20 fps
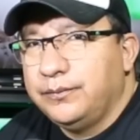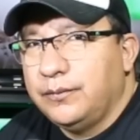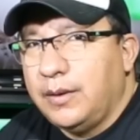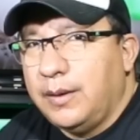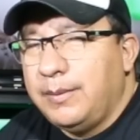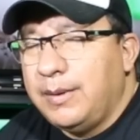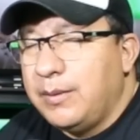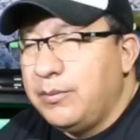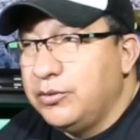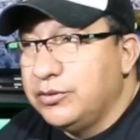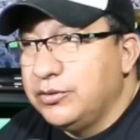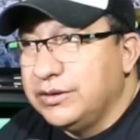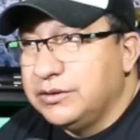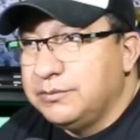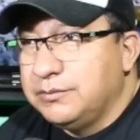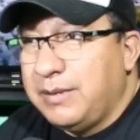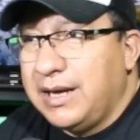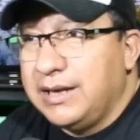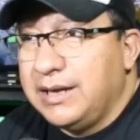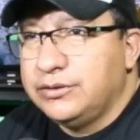hablamos
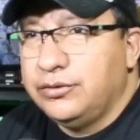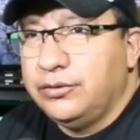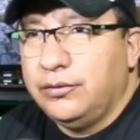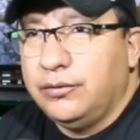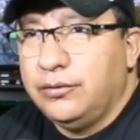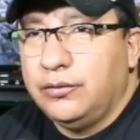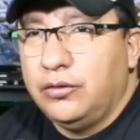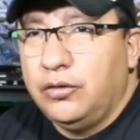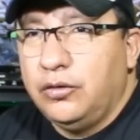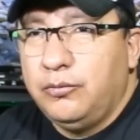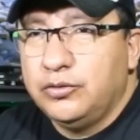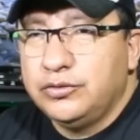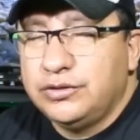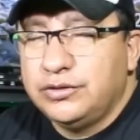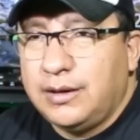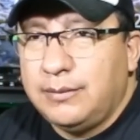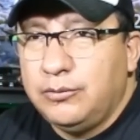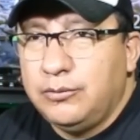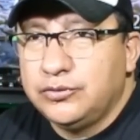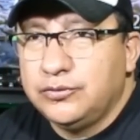despacio, no
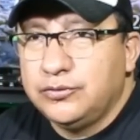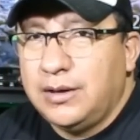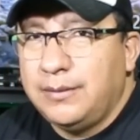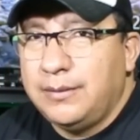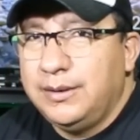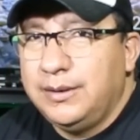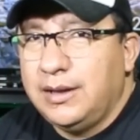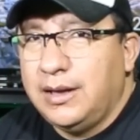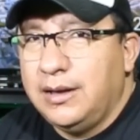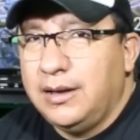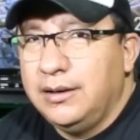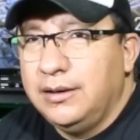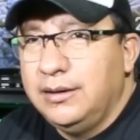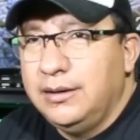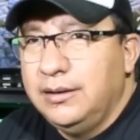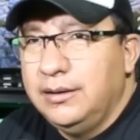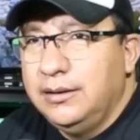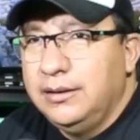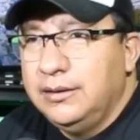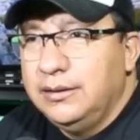mostramos una vida
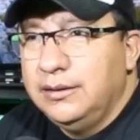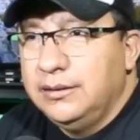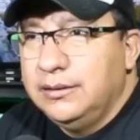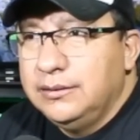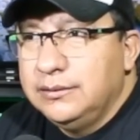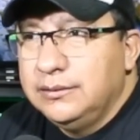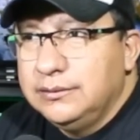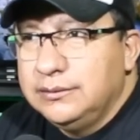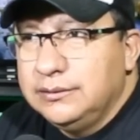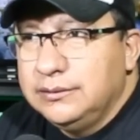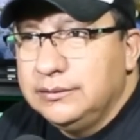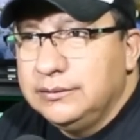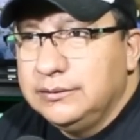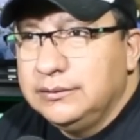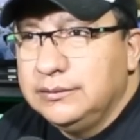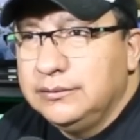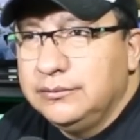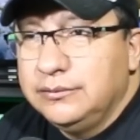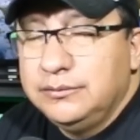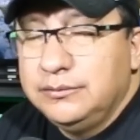
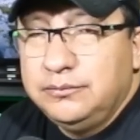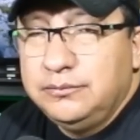eh,